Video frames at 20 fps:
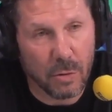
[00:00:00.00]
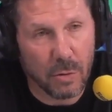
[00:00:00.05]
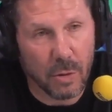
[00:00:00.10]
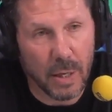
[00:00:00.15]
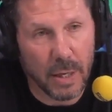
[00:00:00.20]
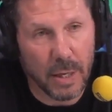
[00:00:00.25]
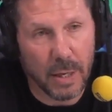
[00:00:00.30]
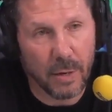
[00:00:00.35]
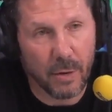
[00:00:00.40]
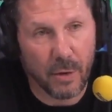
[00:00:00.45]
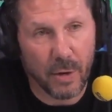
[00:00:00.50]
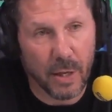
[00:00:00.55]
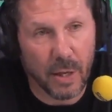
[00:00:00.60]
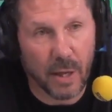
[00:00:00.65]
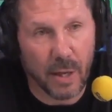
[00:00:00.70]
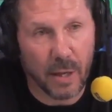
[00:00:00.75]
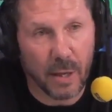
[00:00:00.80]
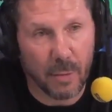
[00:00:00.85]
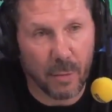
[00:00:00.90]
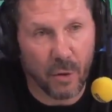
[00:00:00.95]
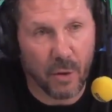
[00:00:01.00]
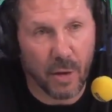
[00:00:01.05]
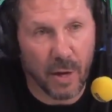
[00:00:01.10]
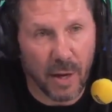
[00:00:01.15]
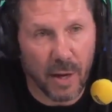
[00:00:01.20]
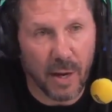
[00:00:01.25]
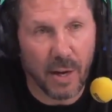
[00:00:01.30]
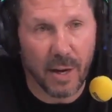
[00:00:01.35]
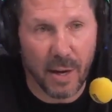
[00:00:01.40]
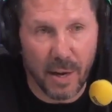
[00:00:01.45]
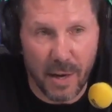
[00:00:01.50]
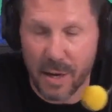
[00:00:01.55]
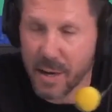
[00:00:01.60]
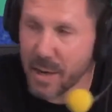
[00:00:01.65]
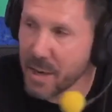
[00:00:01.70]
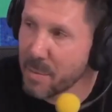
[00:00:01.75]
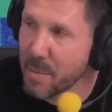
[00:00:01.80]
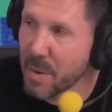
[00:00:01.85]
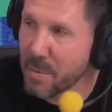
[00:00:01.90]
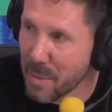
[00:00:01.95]
Eh, hoy está de moda
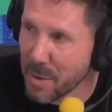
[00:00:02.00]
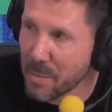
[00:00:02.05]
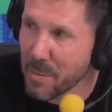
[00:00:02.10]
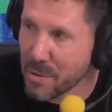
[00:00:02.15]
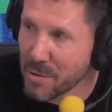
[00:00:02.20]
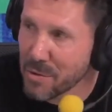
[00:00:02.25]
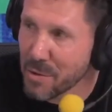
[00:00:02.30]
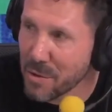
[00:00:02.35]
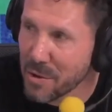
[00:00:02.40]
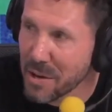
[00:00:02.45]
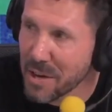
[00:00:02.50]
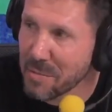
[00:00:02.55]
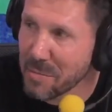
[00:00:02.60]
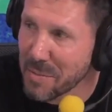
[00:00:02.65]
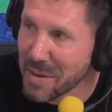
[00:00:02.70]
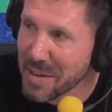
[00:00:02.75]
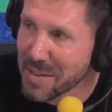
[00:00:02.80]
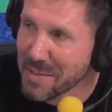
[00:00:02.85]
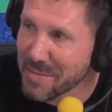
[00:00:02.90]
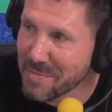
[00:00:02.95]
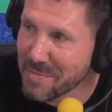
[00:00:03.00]
Grisman, vamos con Grisman.